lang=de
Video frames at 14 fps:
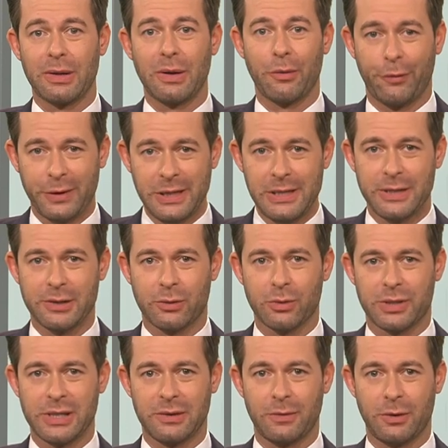viel
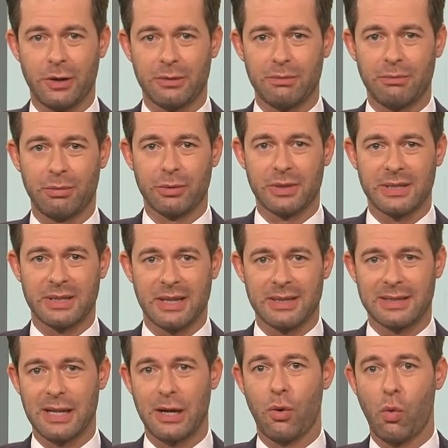diskutiert worden.
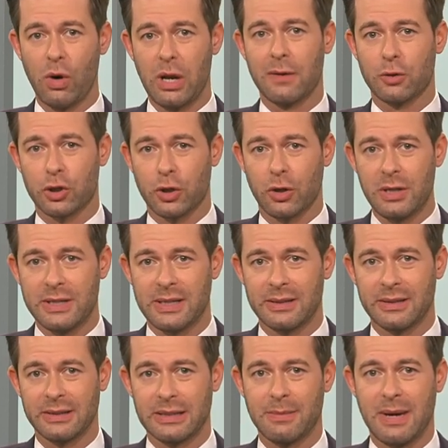Bundeskanzler Olaf Scholz hat
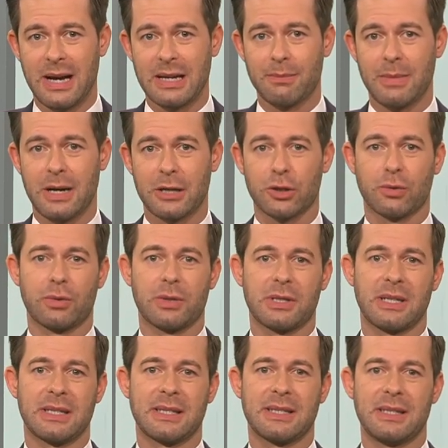nach dem Einmarsch
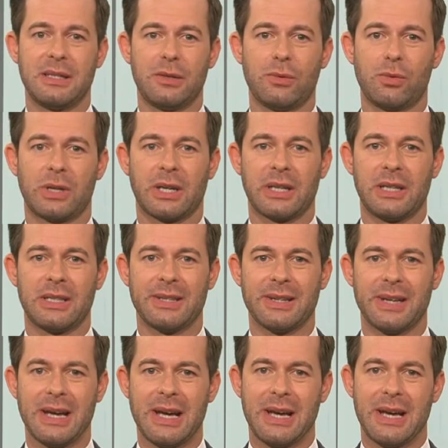Russlands in die Ukraine